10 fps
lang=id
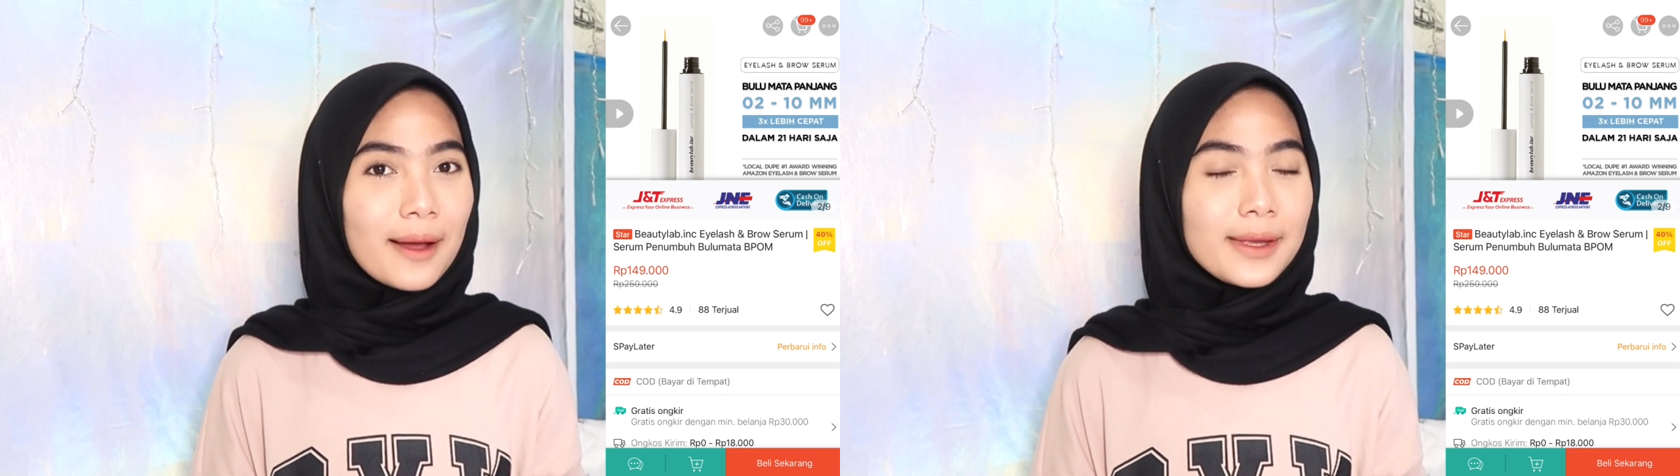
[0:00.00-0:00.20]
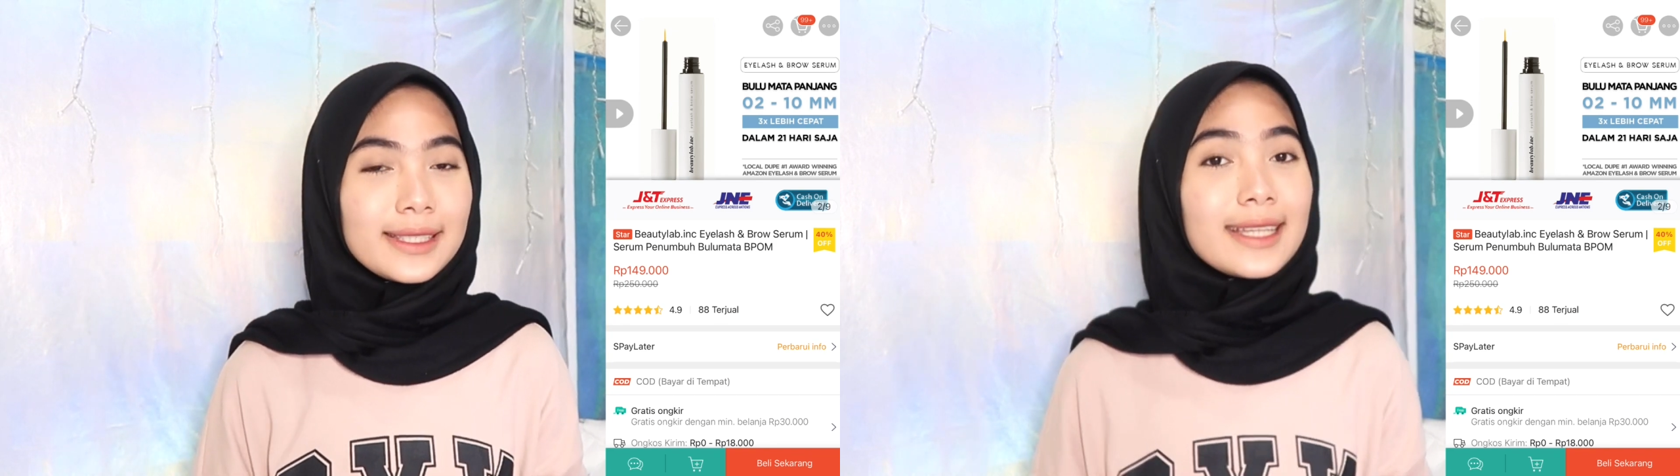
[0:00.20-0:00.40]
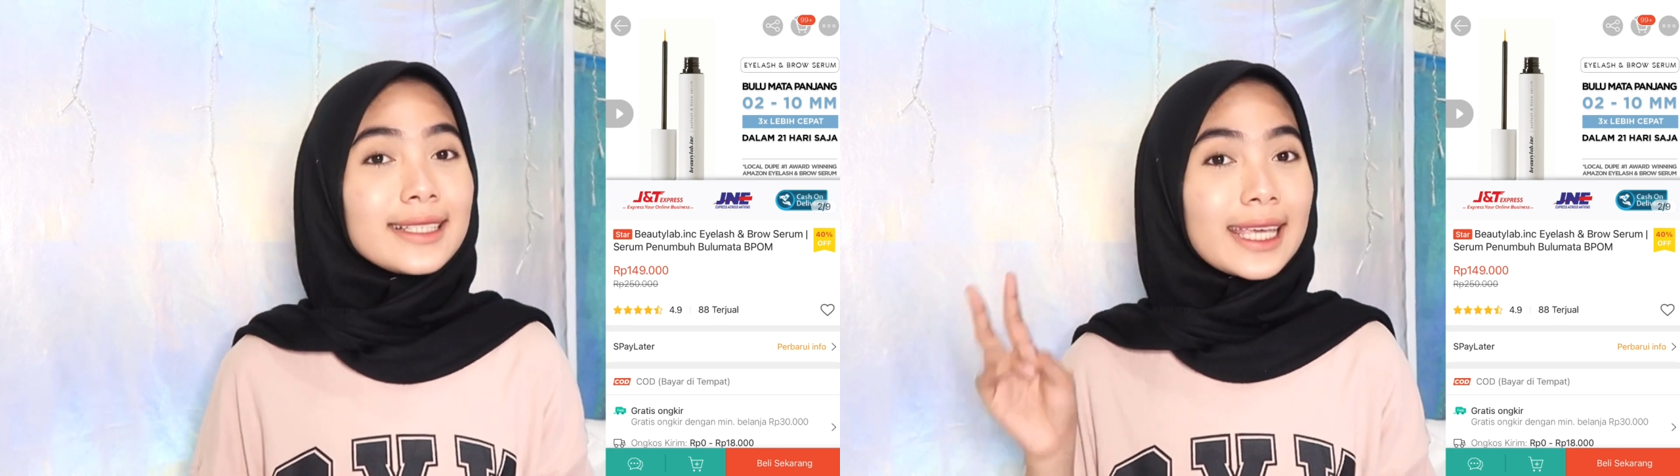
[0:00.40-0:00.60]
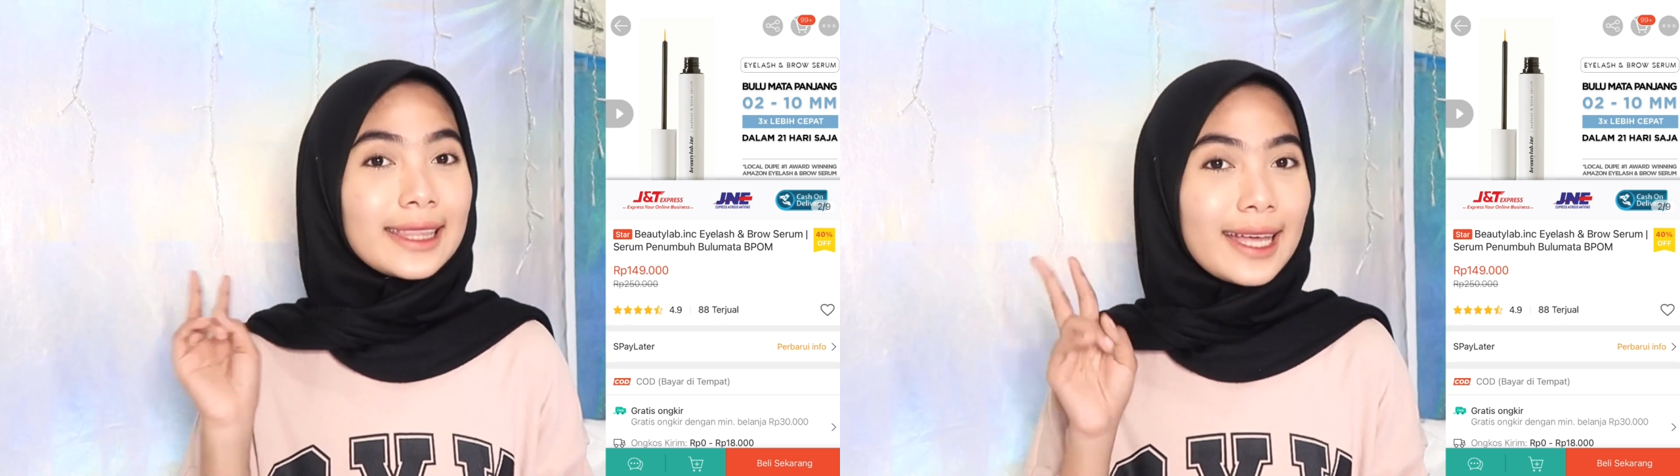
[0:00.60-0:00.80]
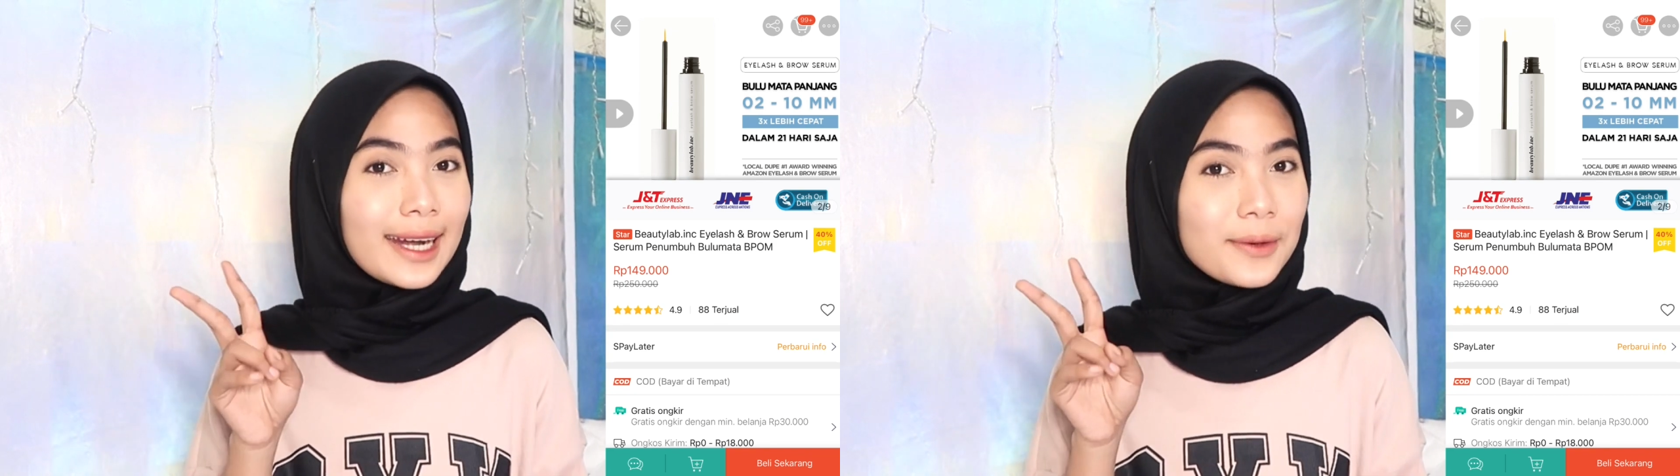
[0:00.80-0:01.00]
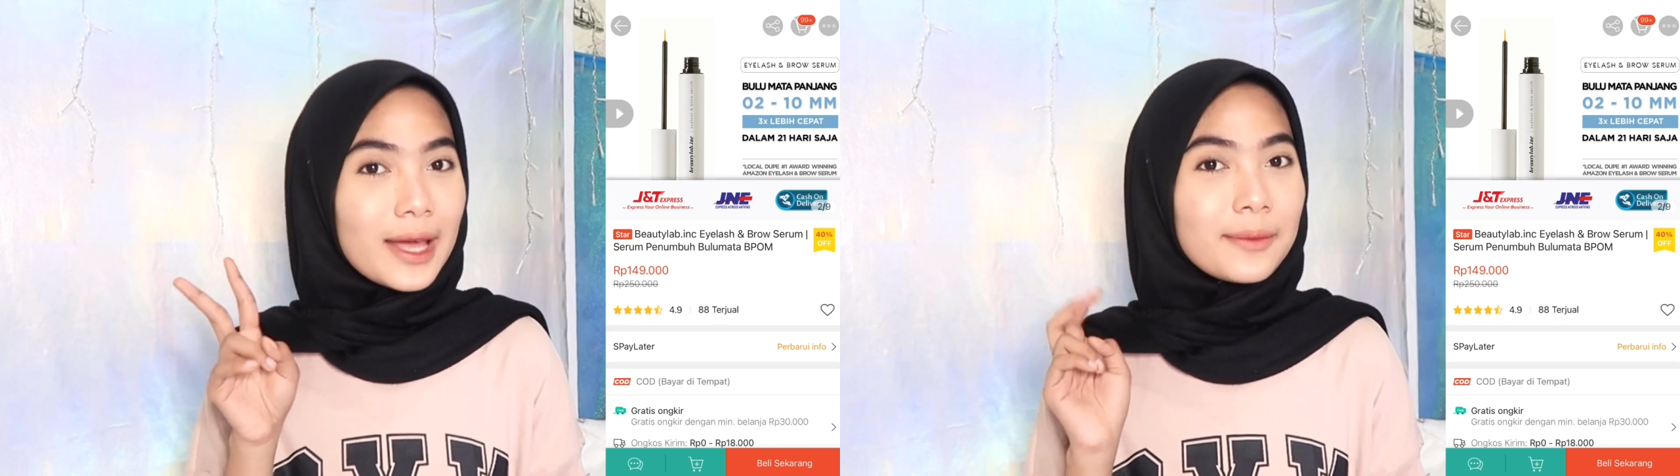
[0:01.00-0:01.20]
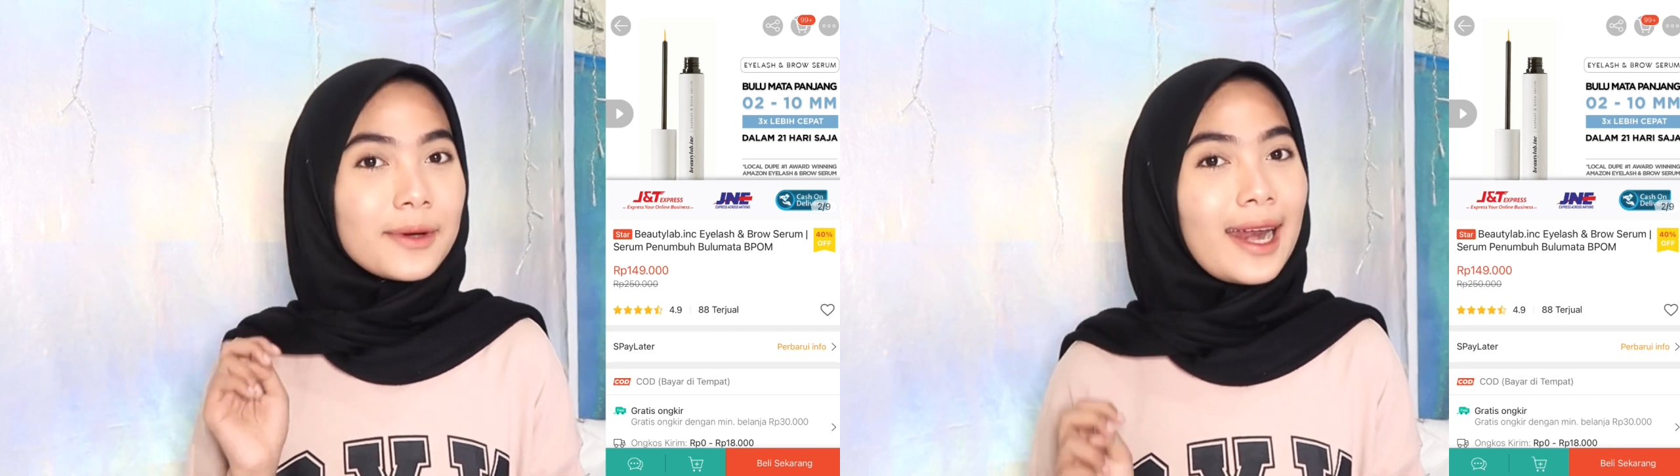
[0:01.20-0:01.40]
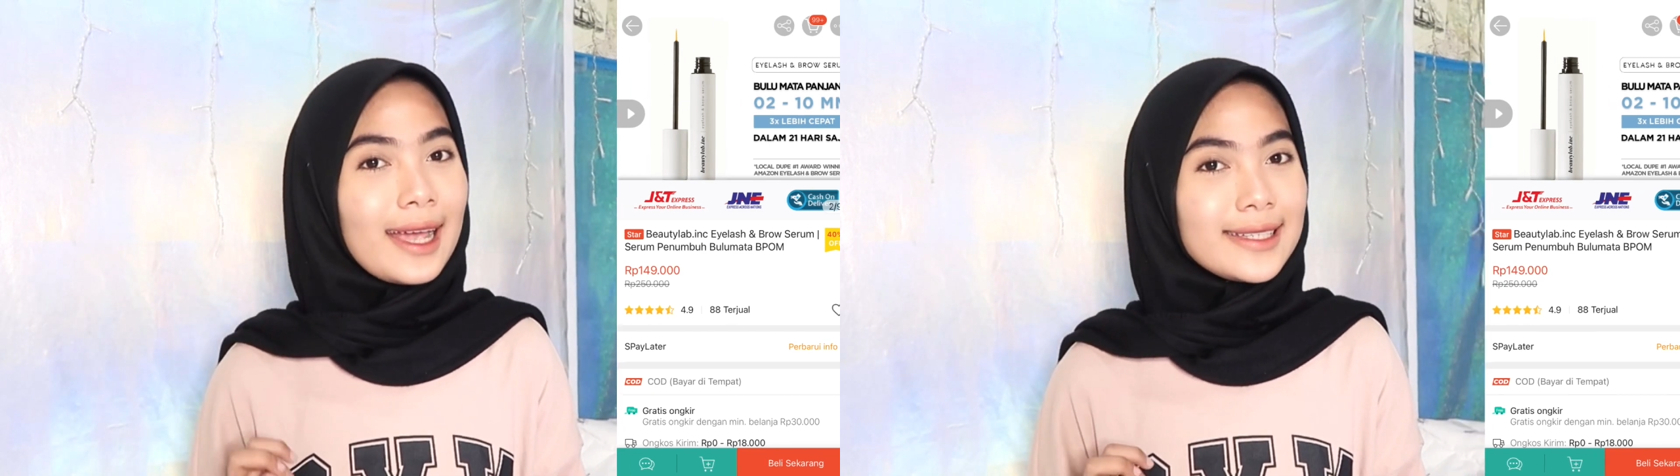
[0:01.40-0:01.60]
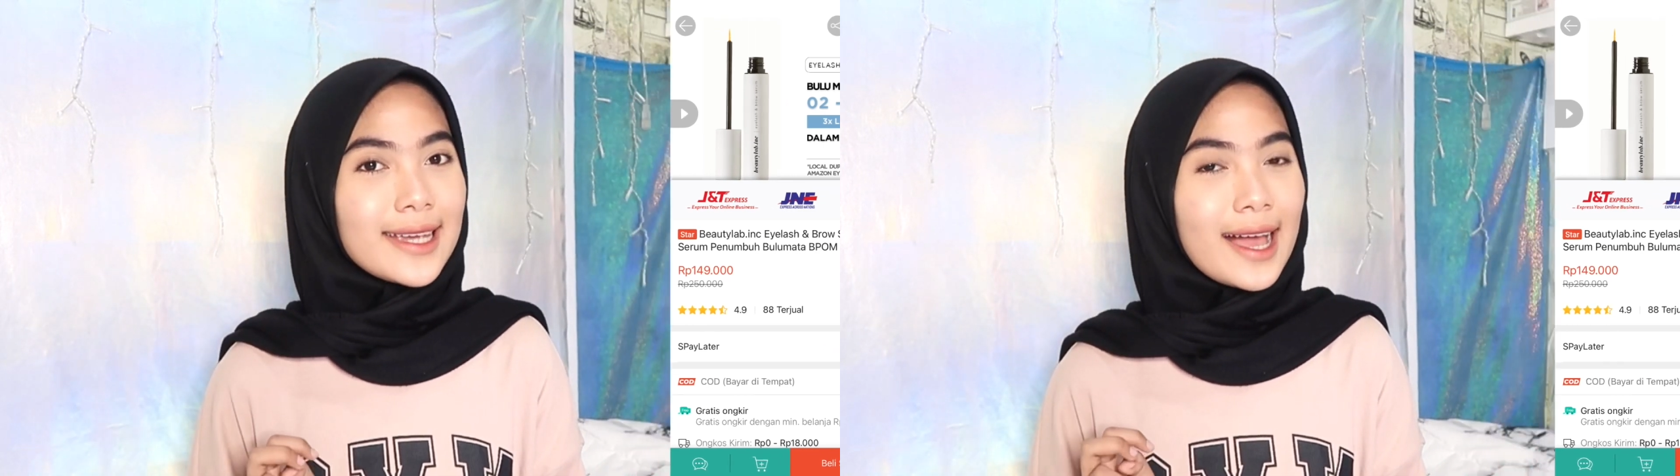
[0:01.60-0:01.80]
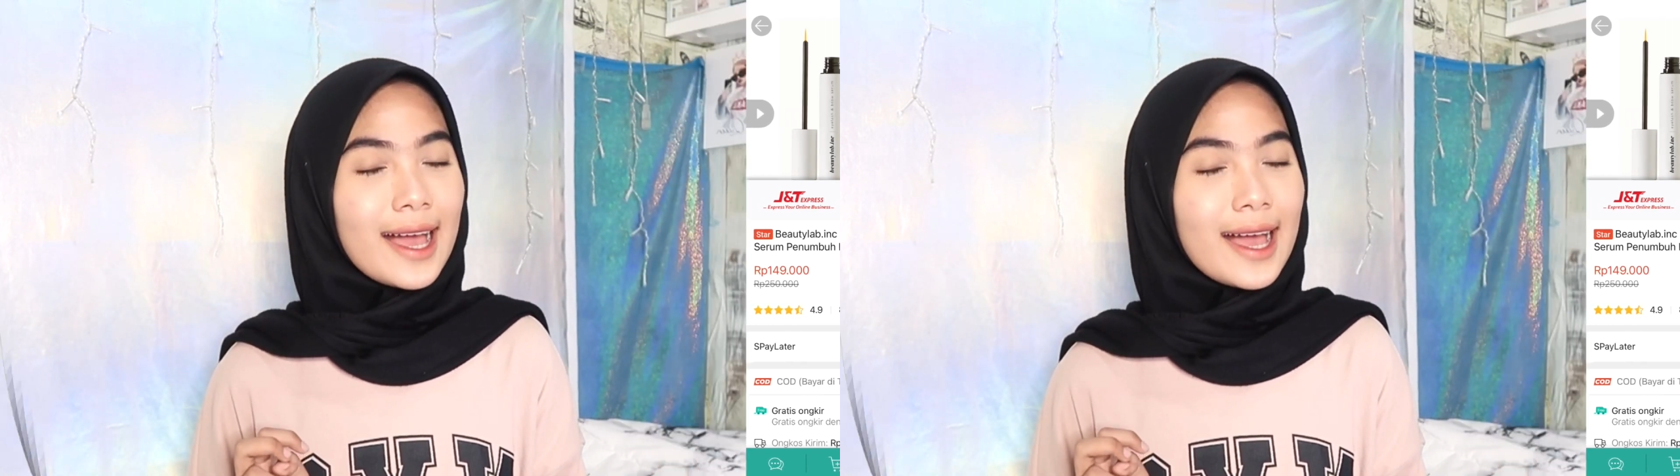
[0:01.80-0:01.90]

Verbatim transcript: ngabisin sekitar 2000-an aja.